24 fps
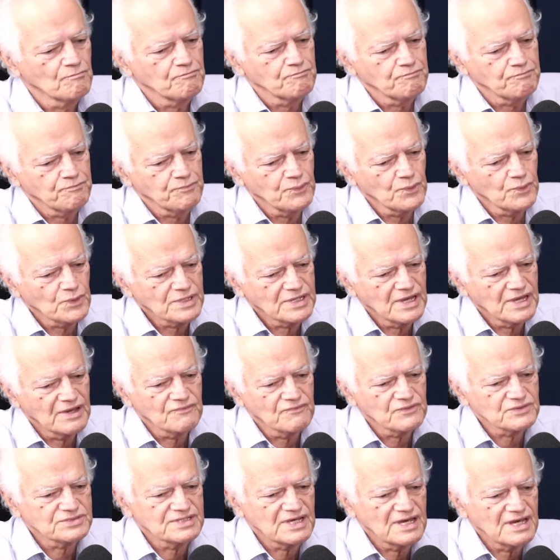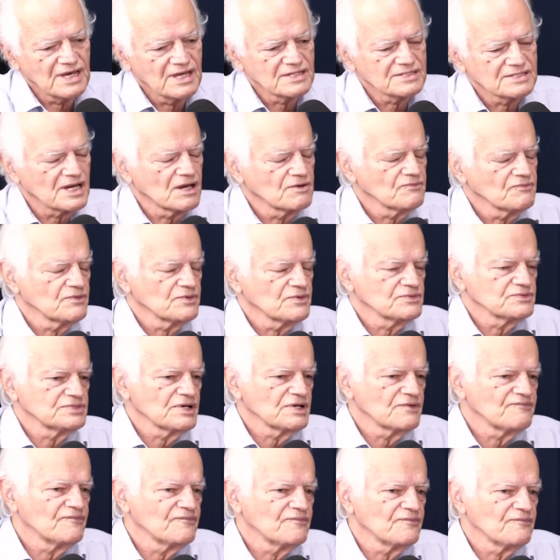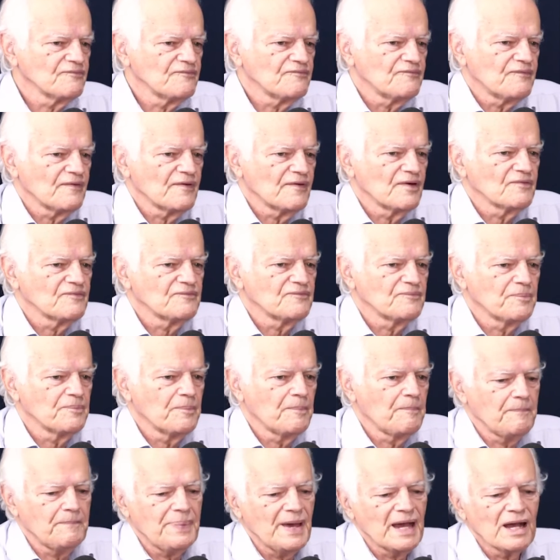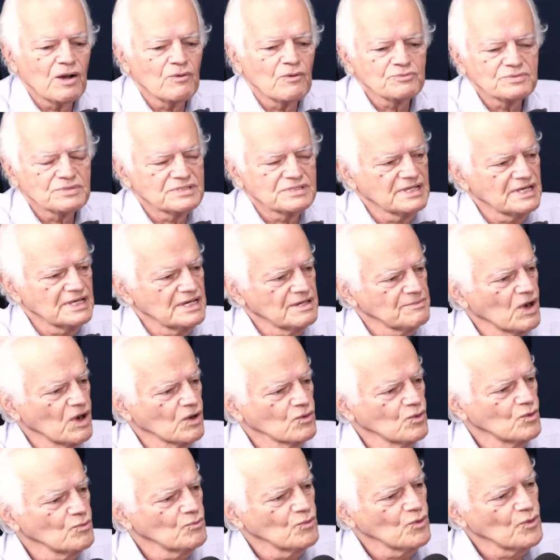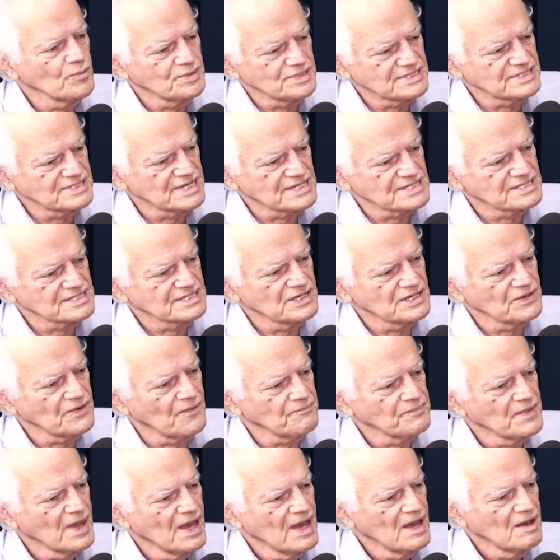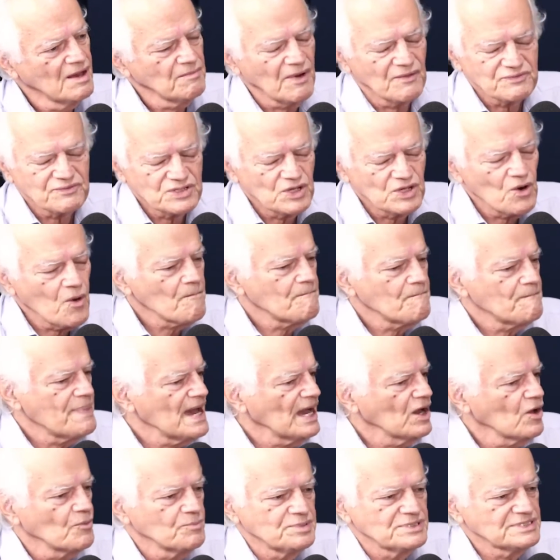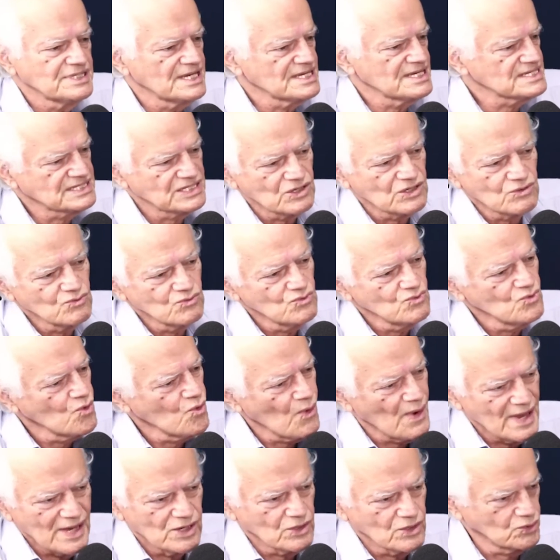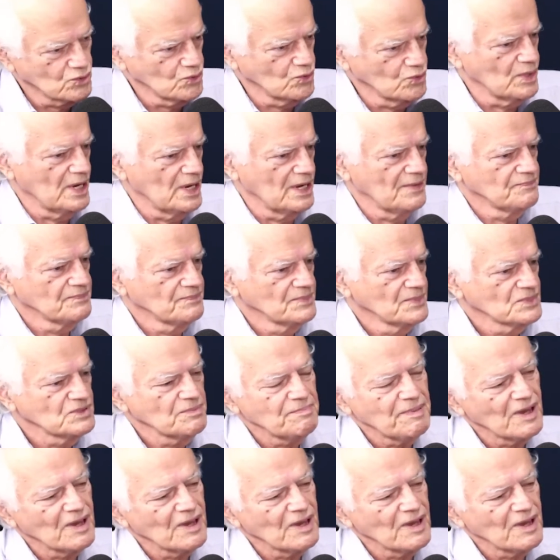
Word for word: Por quê? você entra, você pega um tema como obsessão, mas você não pega obsessão nua e crua. Você pega